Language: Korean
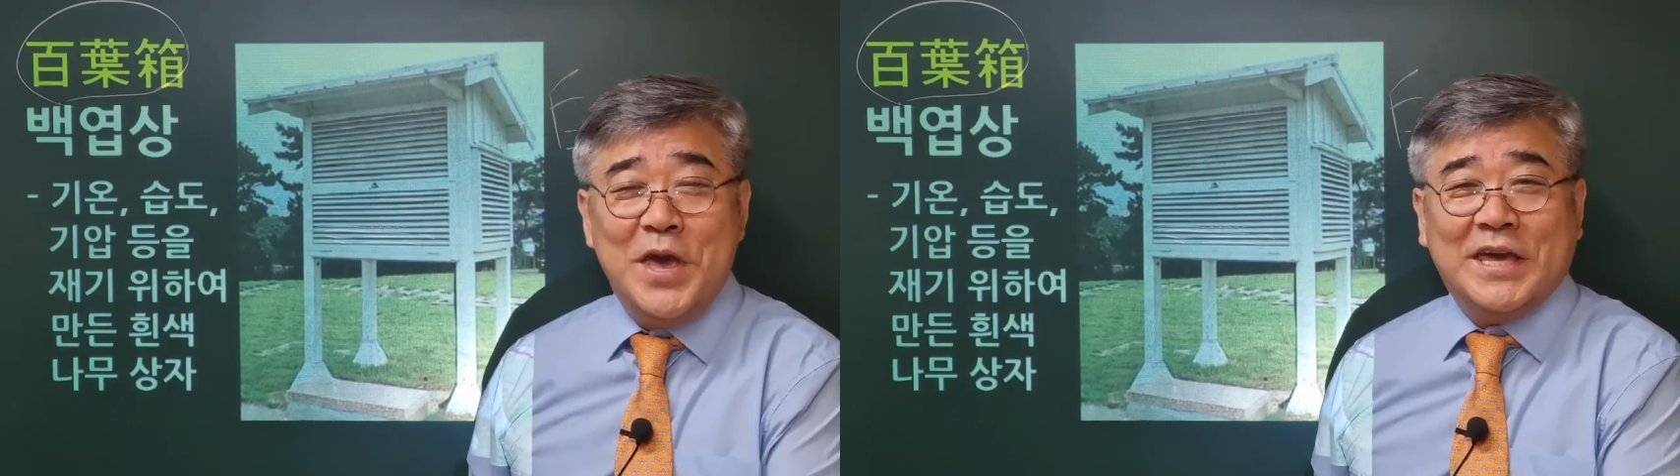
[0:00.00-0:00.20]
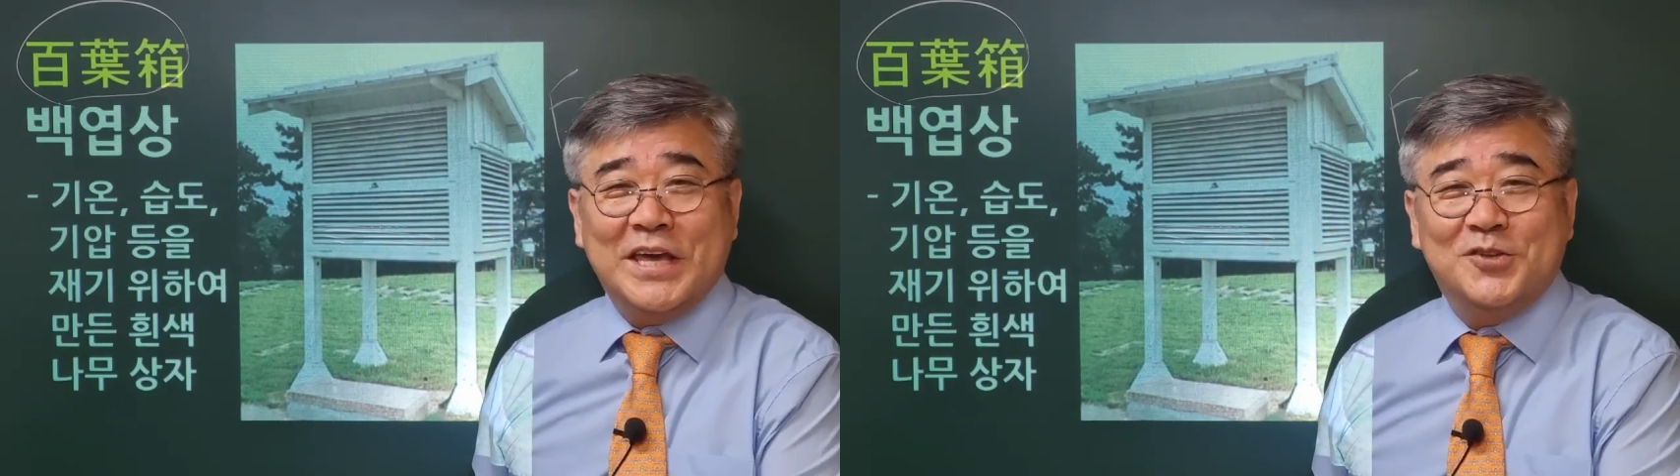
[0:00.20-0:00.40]

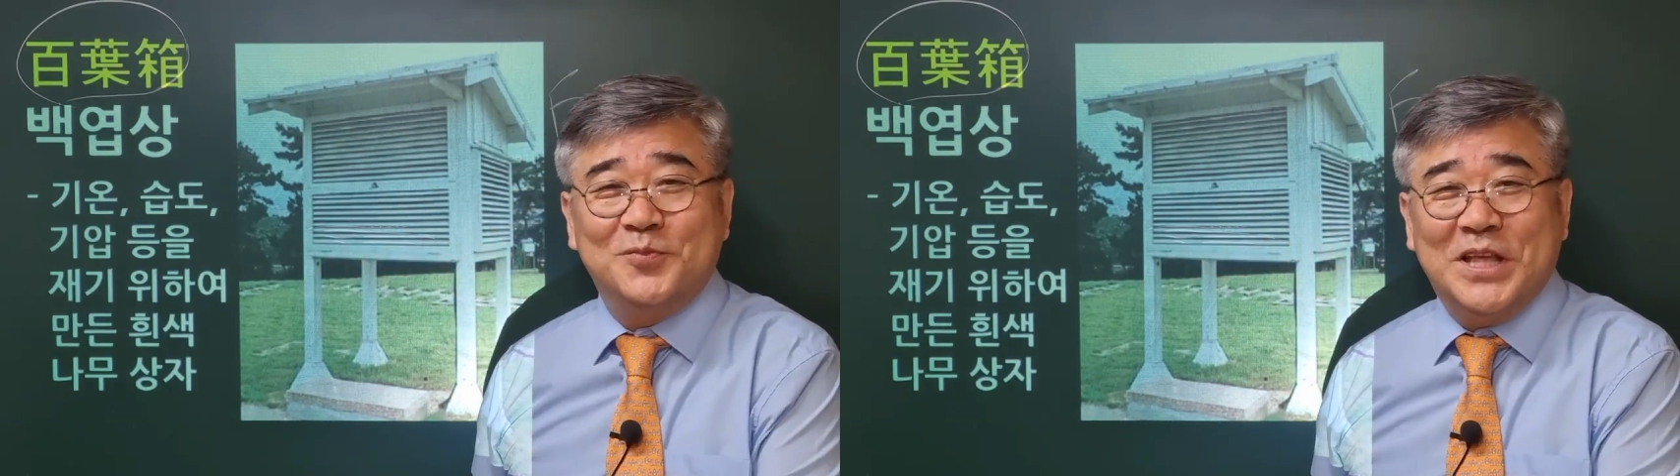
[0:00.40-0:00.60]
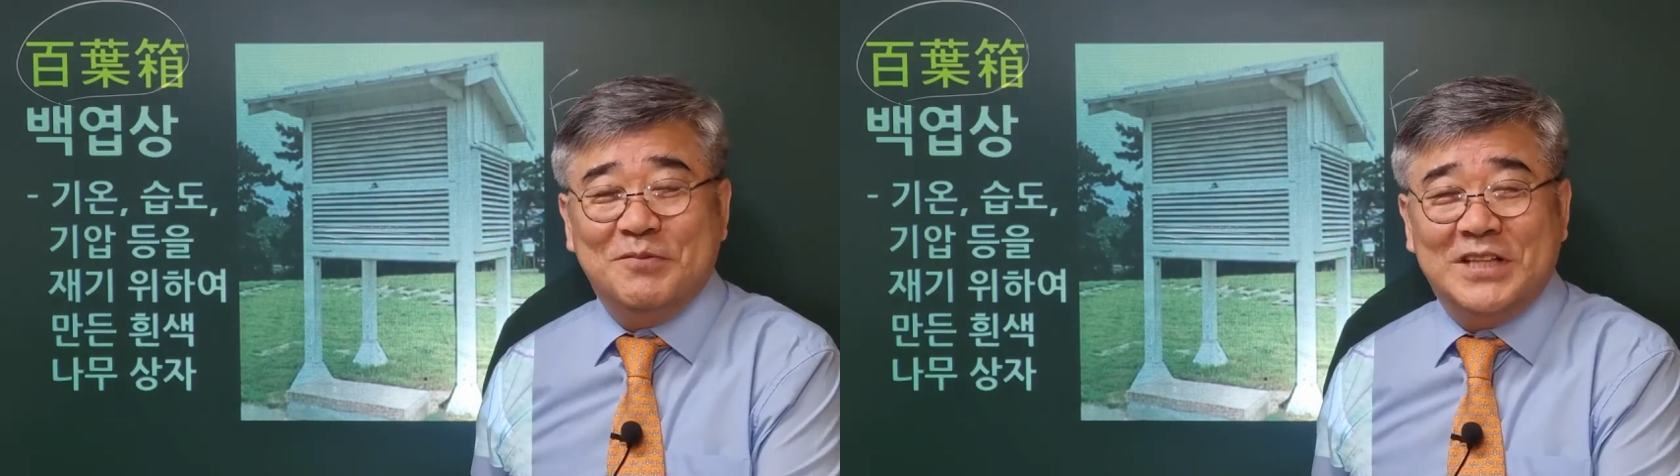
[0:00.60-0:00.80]

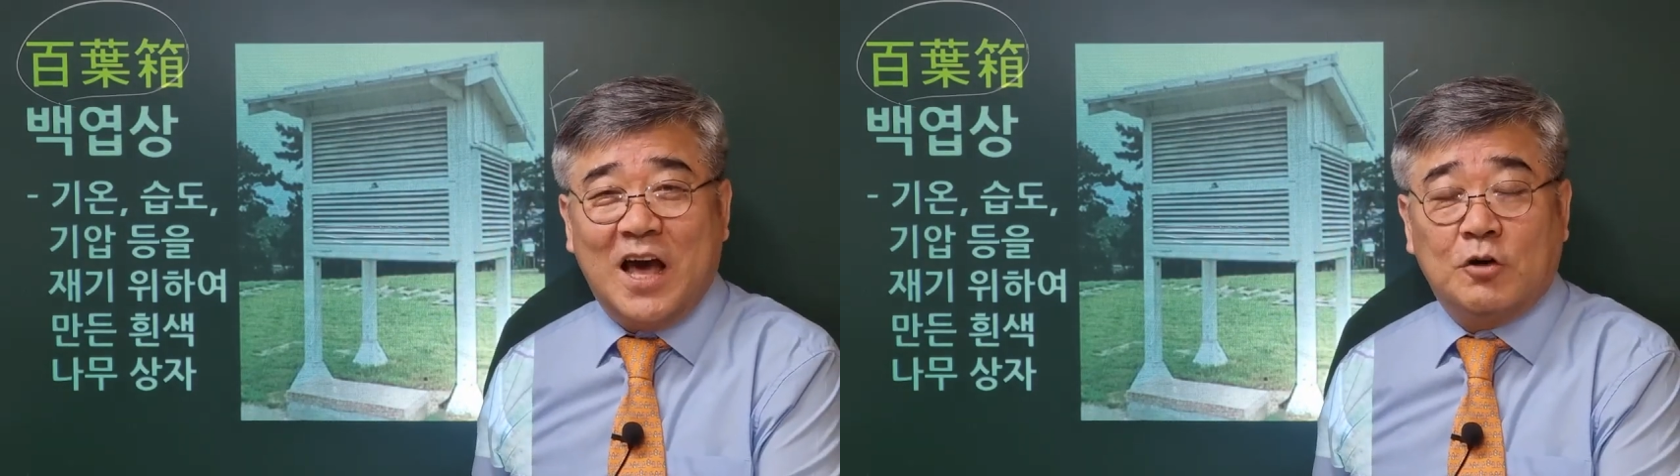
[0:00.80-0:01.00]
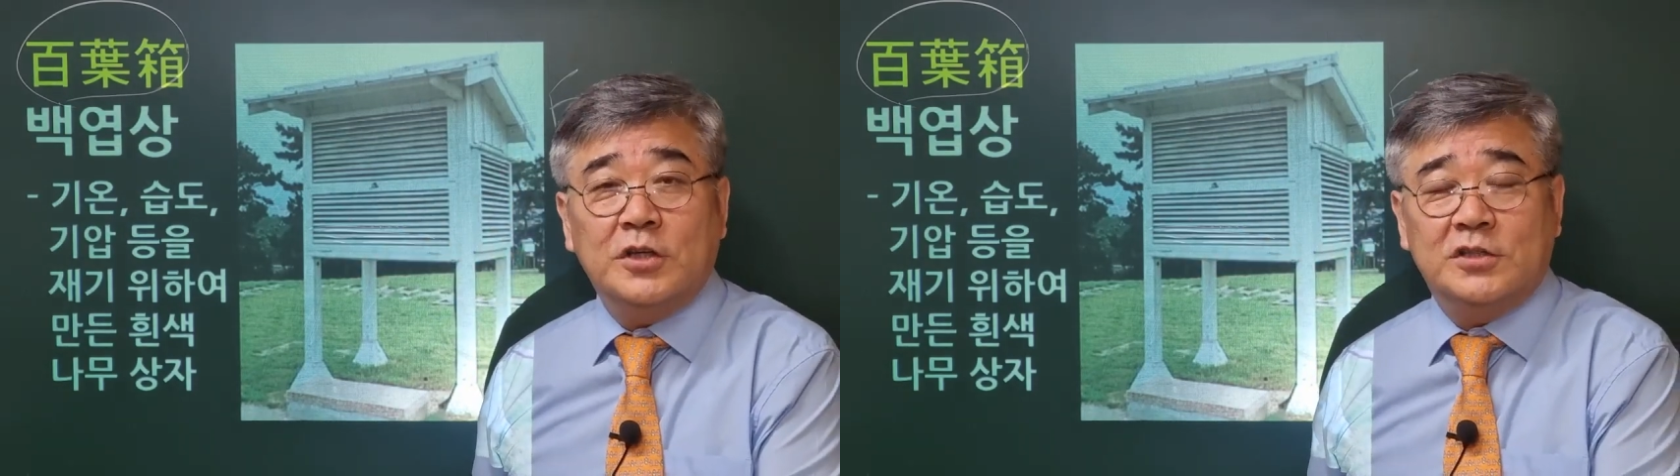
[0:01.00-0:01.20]
100개쯤
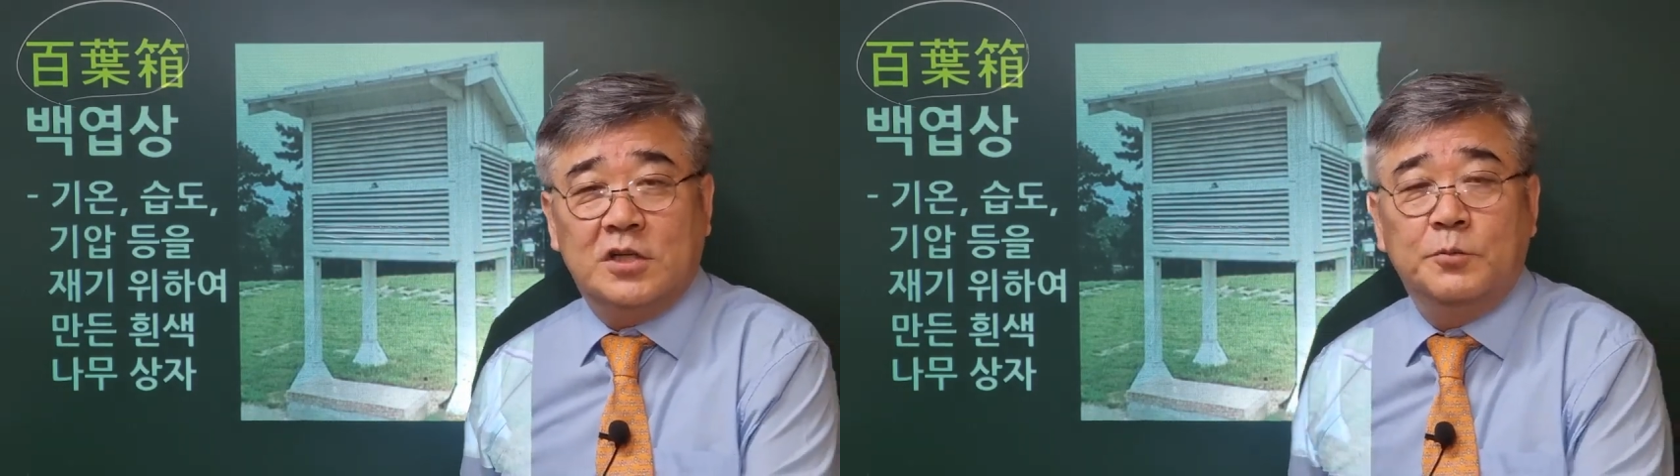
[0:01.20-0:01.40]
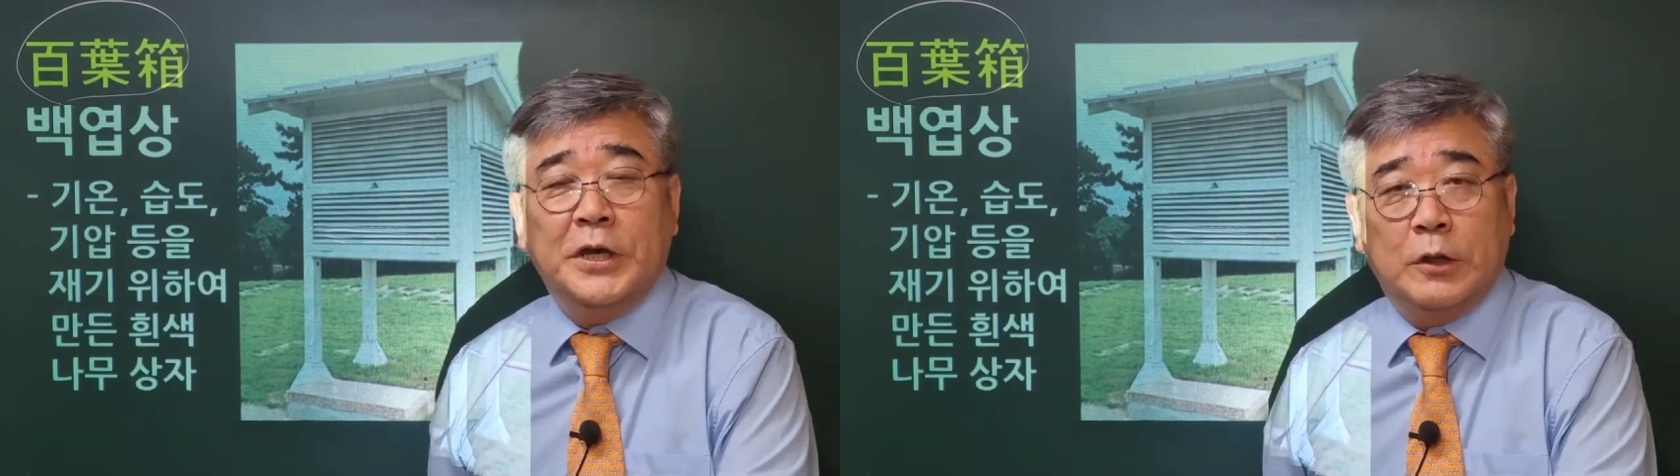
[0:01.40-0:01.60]
됩니다. 그렇게
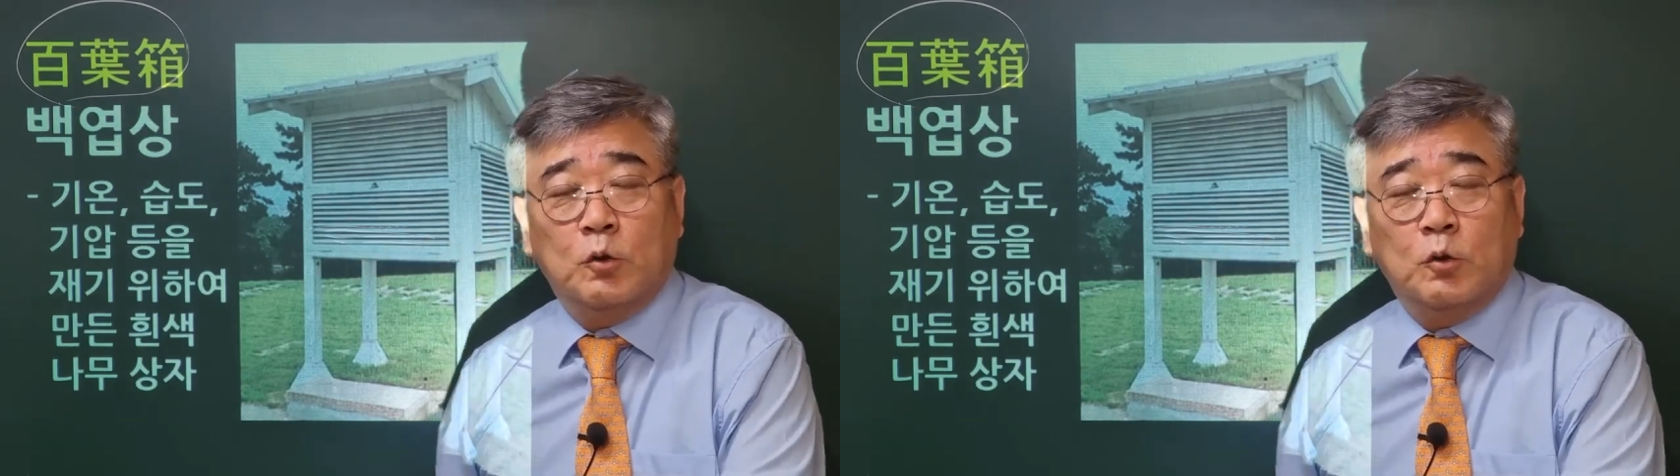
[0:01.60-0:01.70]
설명해